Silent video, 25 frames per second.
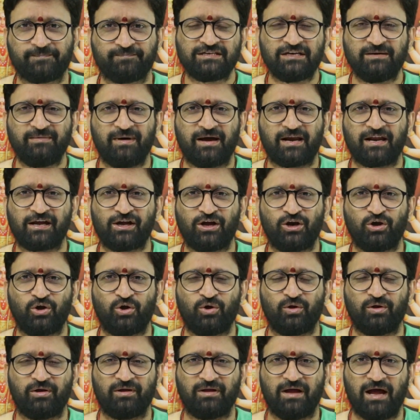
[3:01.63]
సినిమా
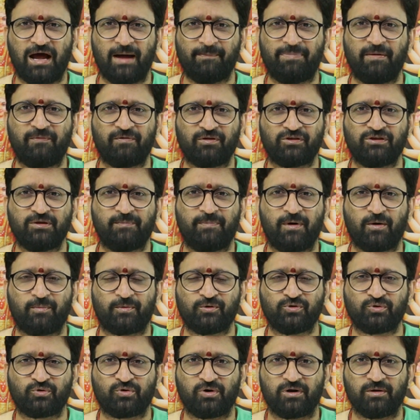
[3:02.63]
రంగంలో అభివృద్ధి
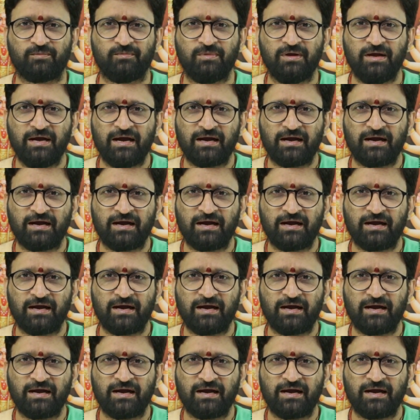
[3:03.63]
పొందుకోవడం